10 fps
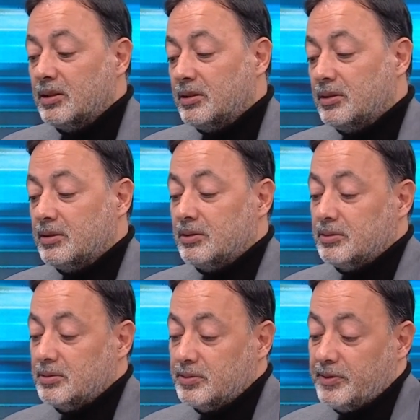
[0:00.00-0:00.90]
E,
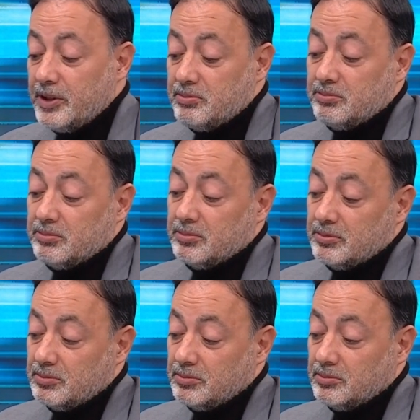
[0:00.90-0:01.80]
ve
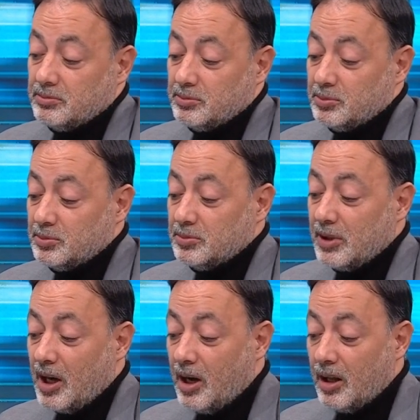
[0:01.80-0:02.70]

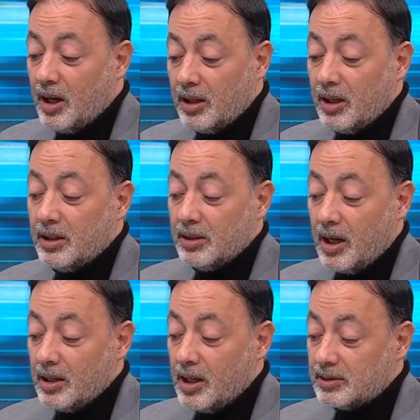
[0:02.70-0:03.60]
alana
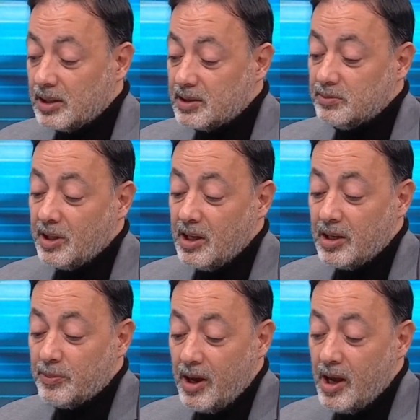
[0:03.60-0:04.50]
alan takım da
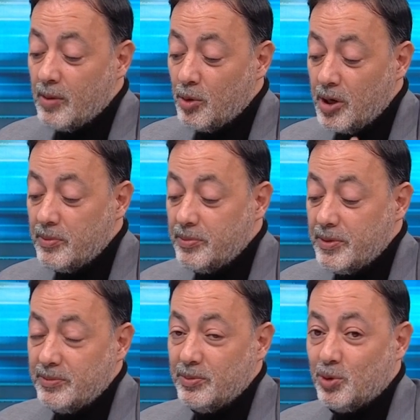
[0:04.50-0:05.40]
yani bayağı böyle bir,
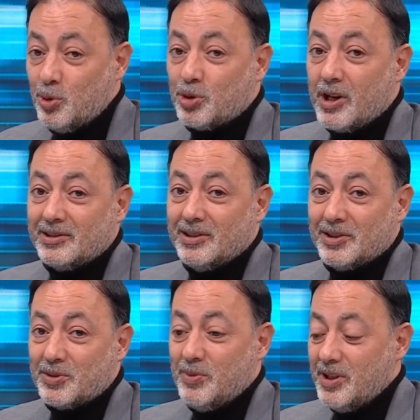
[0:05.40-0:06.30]
bir, bir güç
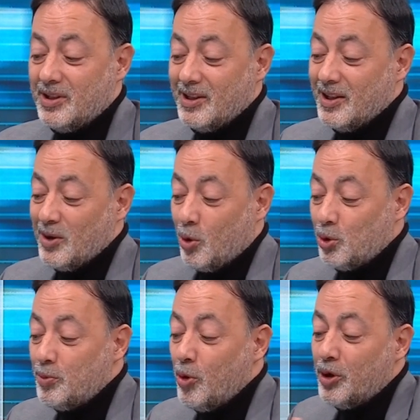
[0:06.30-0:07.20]
kazanır. Bir
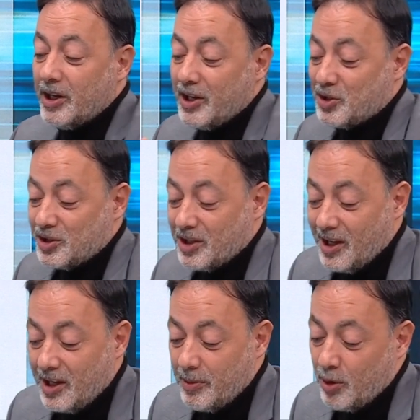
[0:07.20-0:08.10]
onu bir öne geçirir
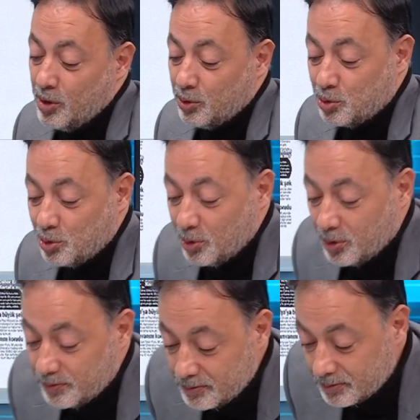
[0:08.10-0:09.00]
yani. Ben öyle düşünüyorum.